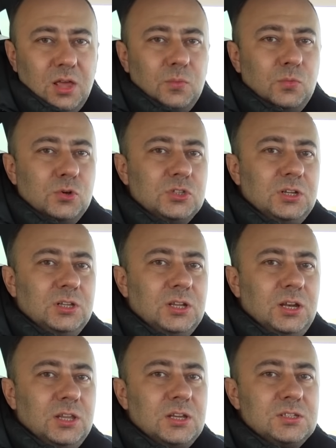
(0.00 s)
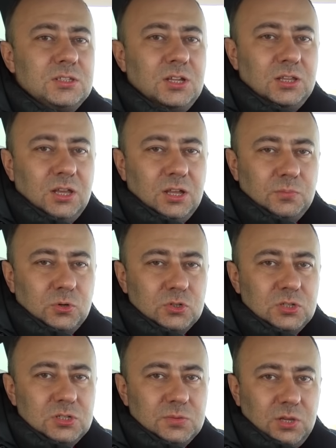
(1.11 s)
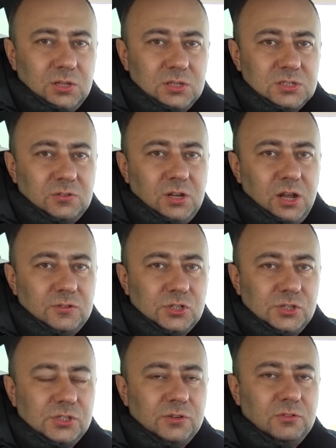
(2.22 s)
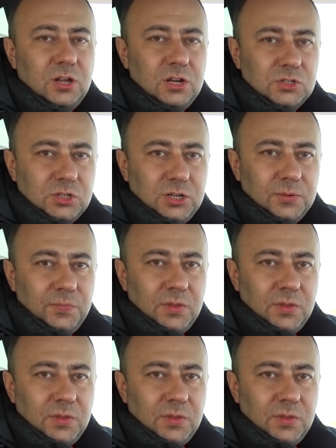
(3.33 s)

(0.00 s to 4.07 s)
Можно ли долить остатки от прошлой смены, завалявшиеся в гараже?